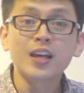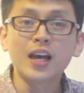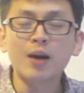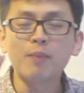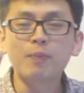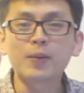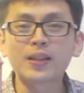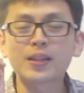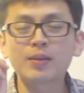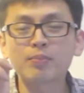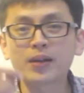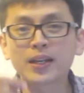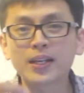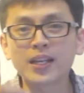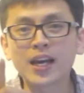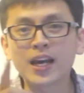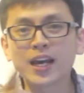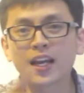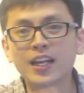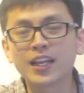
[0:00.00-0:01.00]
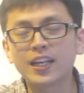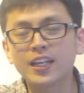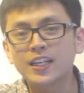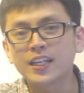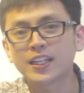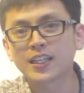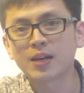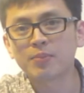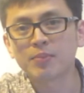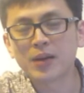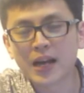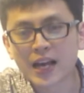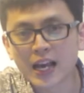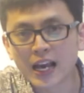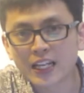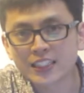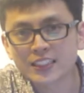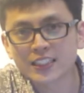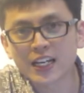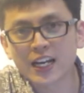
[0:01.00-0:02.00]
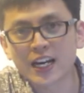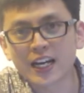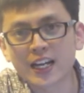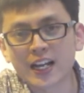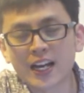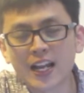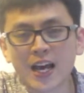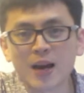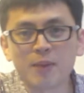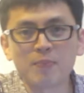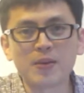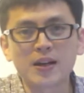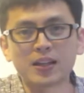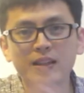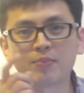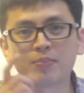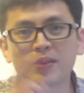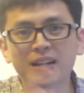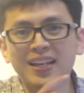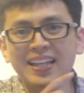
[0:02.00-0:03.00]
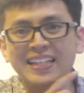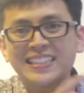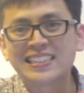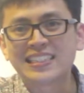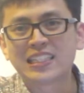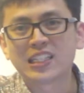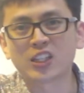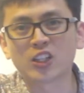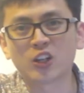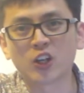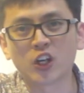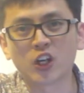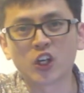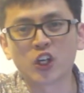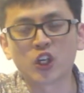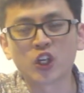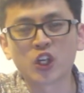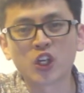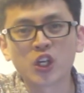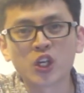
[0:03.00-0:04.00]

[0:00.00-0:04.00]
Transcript: Apartemen yang hari ini kita bahas adalah apartemen Lexington.